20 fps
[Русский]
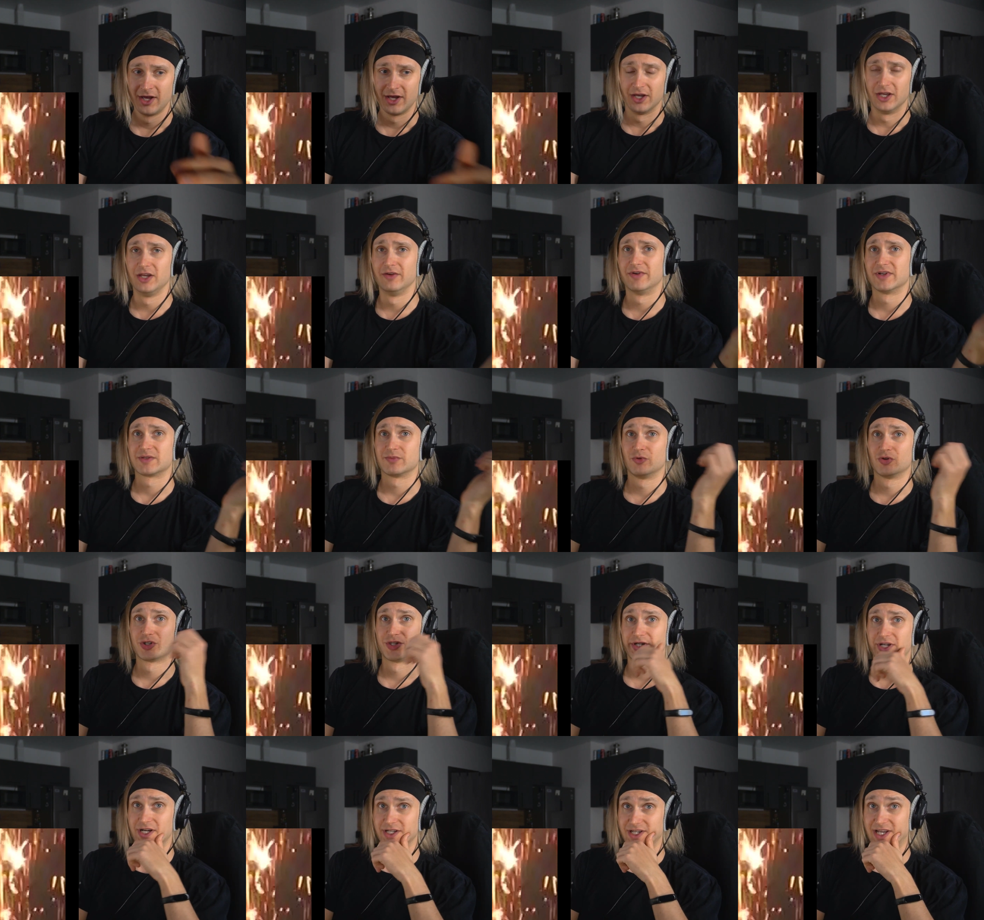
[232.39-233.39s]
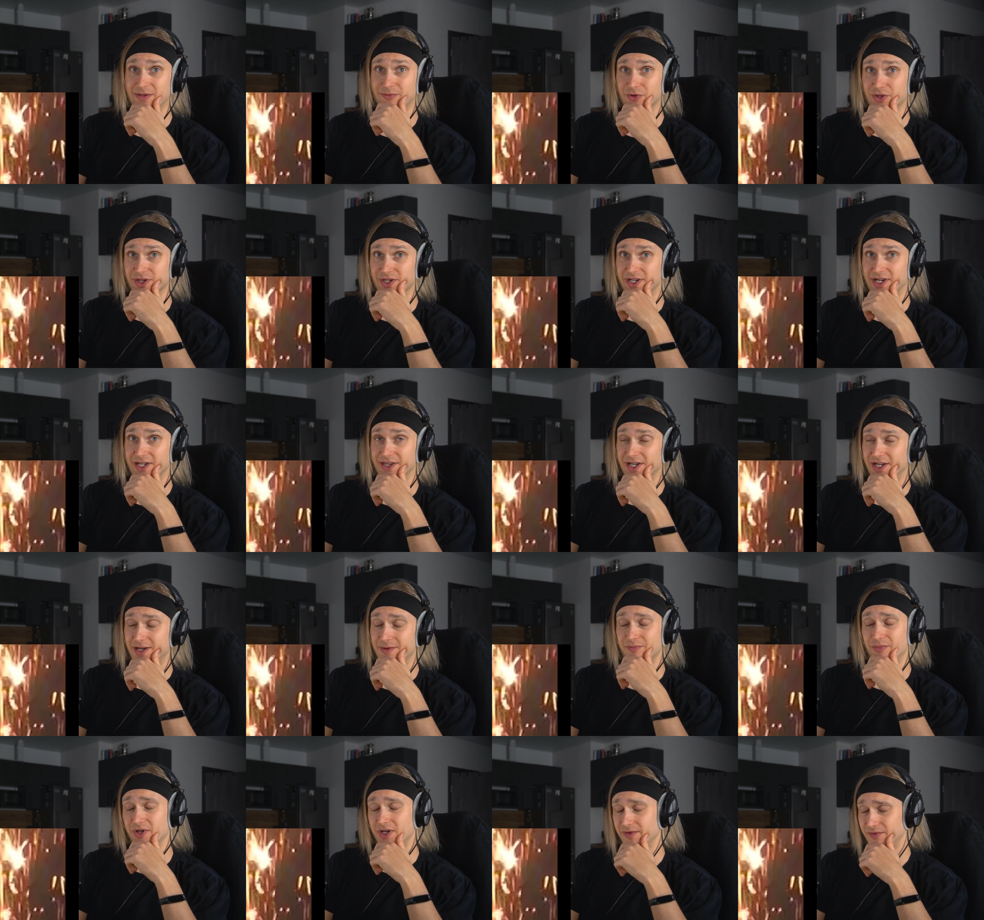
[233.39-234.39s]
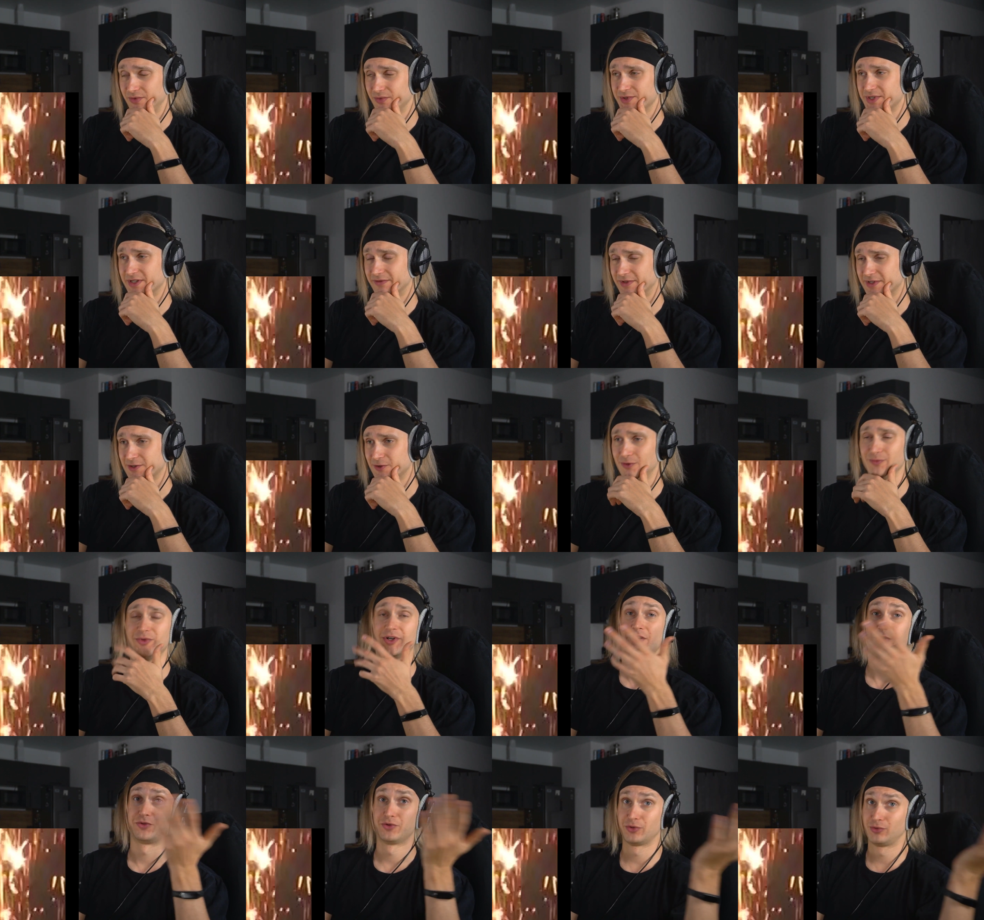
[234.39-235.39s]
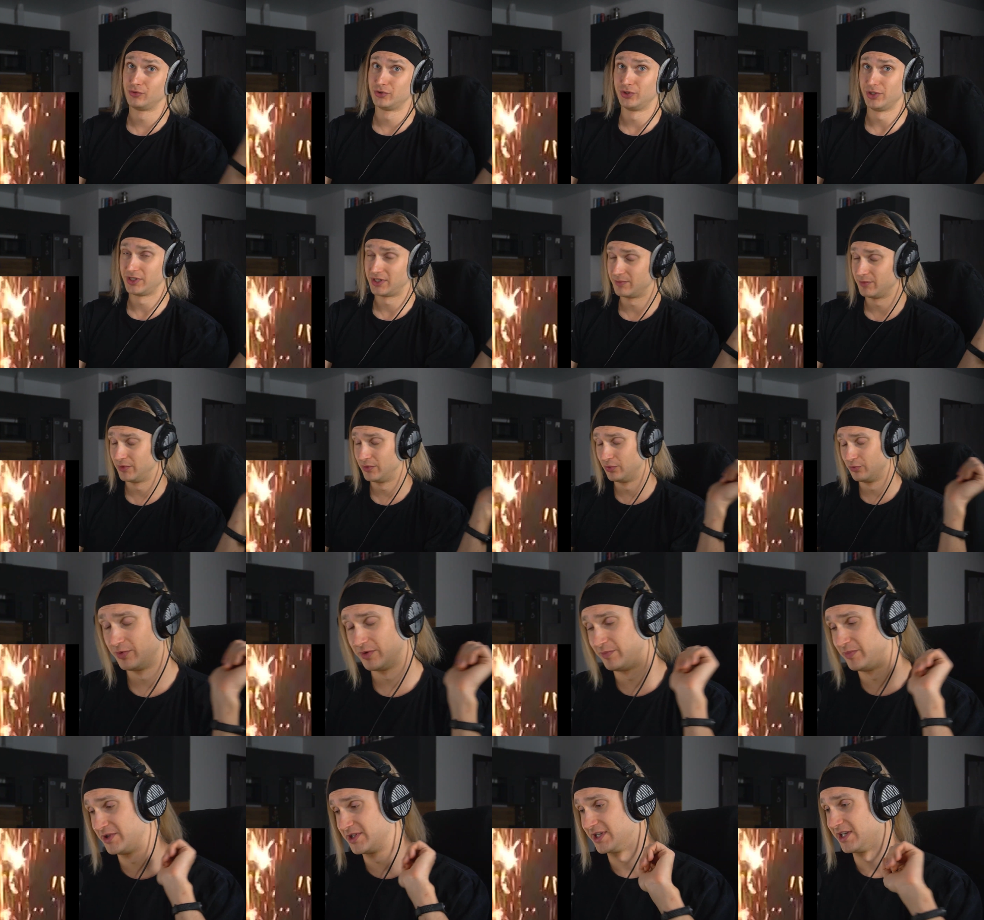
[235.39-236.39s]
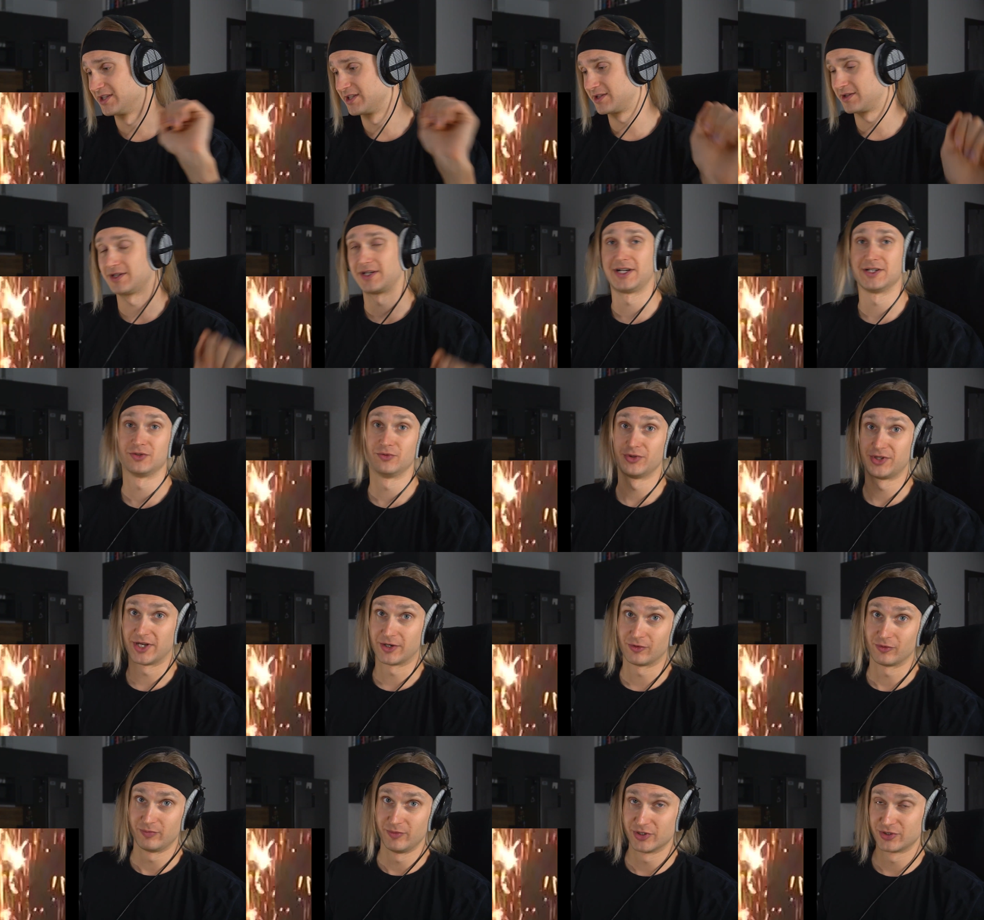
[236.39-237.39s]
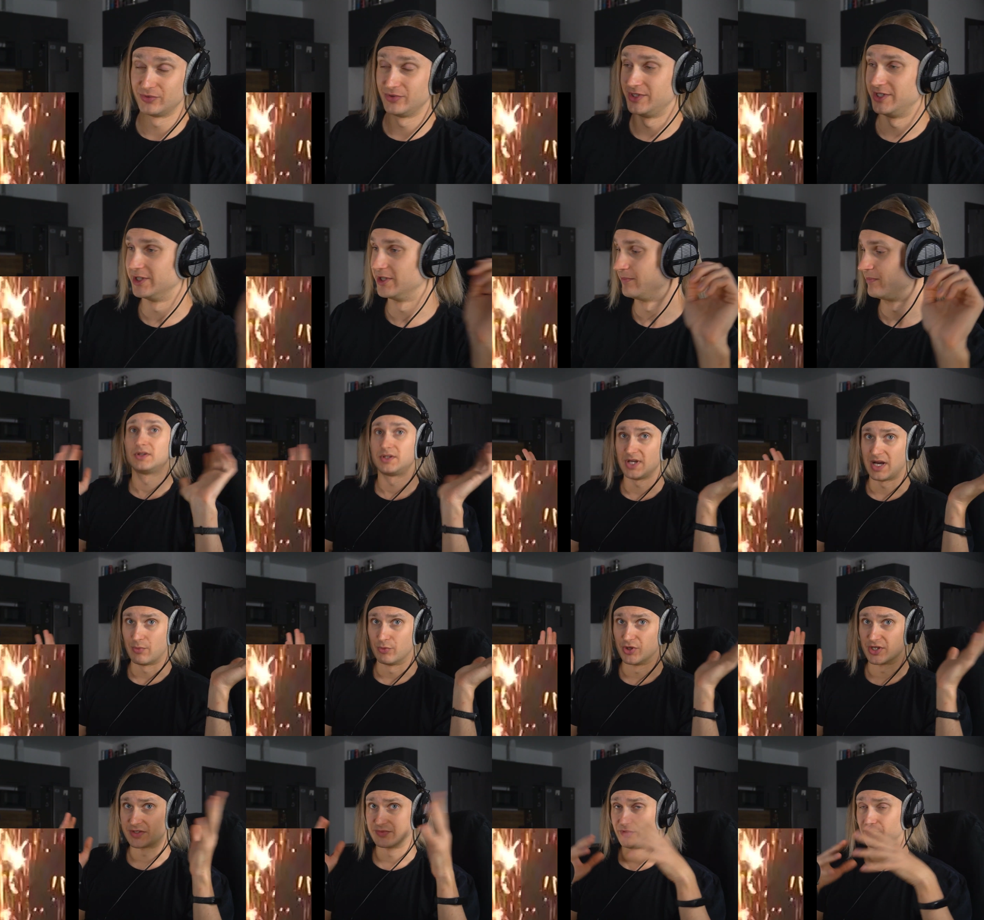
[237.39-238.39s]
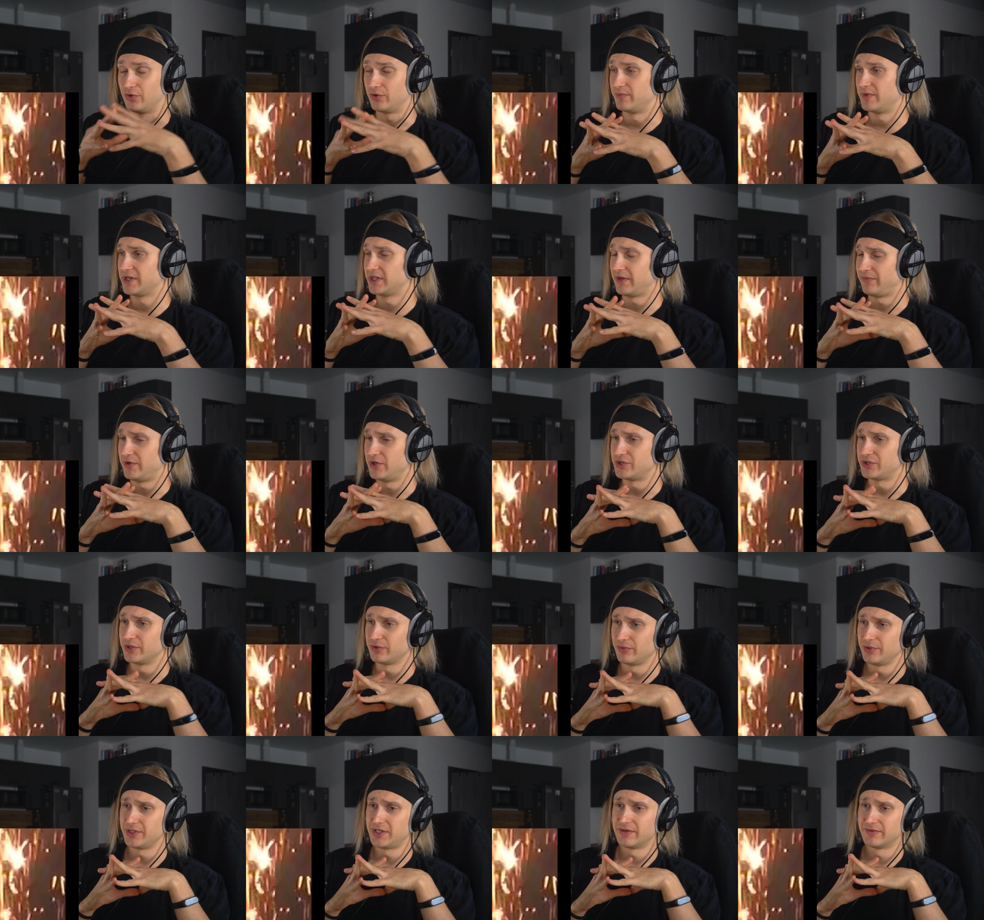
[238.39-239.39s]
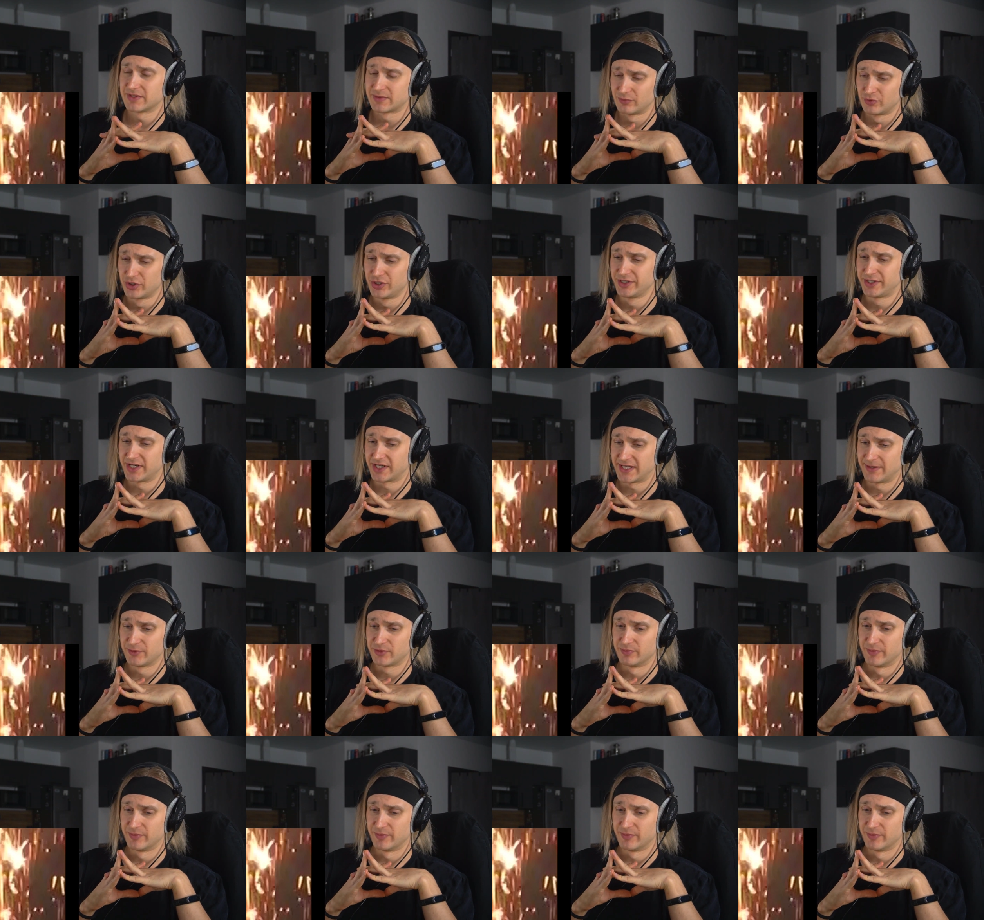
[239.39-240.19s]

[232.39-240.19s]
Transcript: И, возможно, когда-нибудь на канале MP Reviews новостном, на который тоже рекомендую подписаться сразу вот так вот между делом. Там у нас выходят биографические ролики, возможно, когда-нибудь